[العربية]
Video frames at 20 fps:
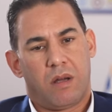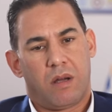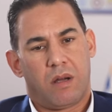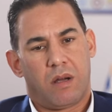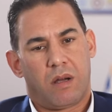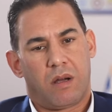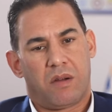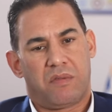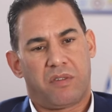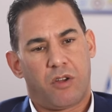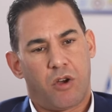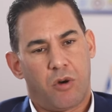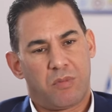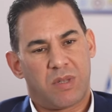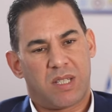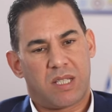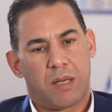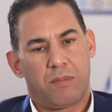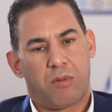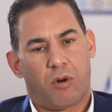آه، فيهم
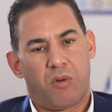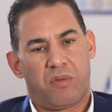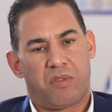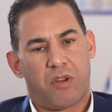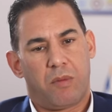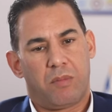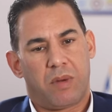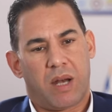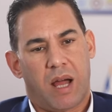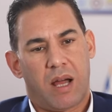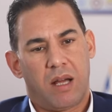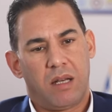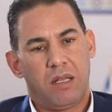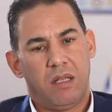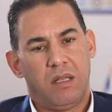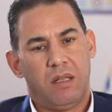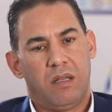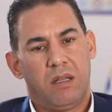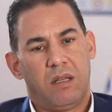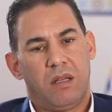السابق وفيهم
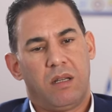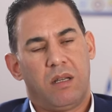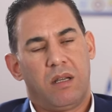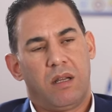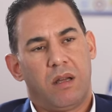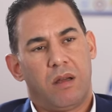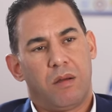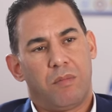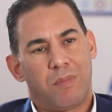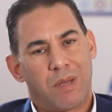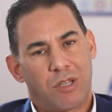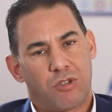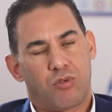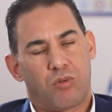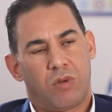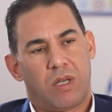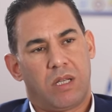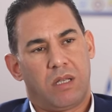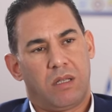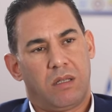الحالي
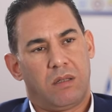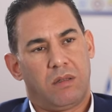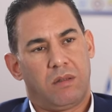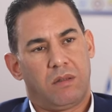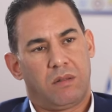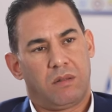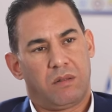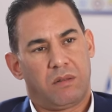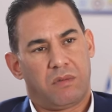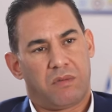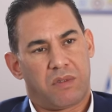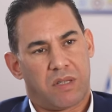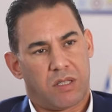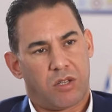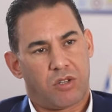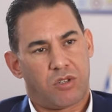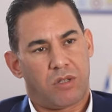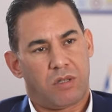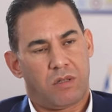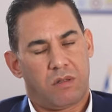مسجونين في
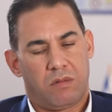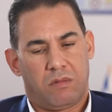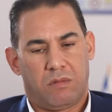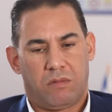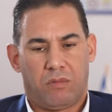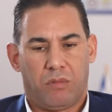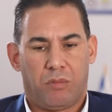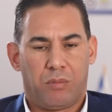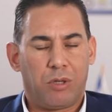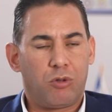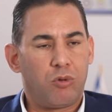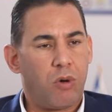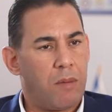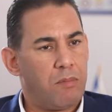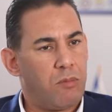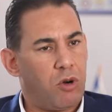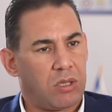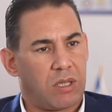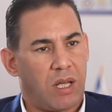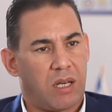السجن
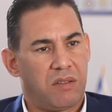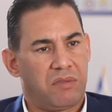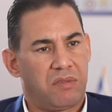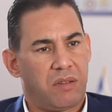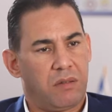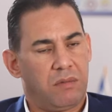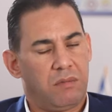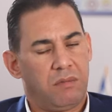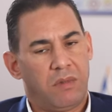بتهم مختلفة